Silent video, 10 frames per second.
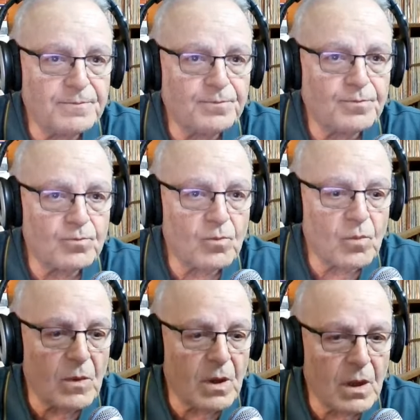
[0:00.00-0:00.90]
mh,
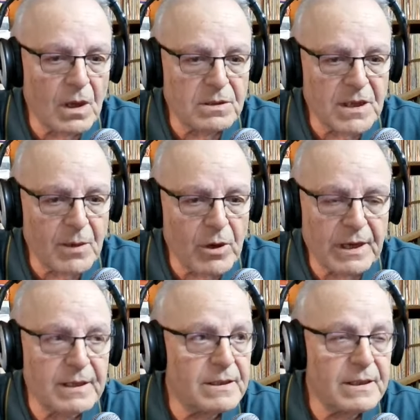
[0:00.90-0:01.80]
mm, siamo
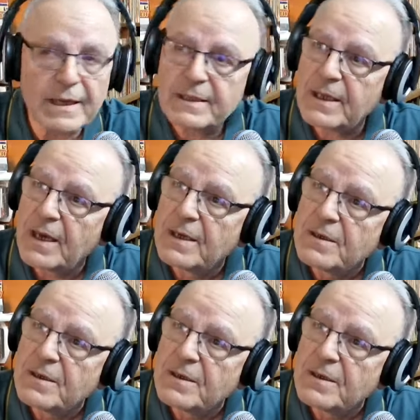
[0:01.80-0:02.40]
anche in diretta,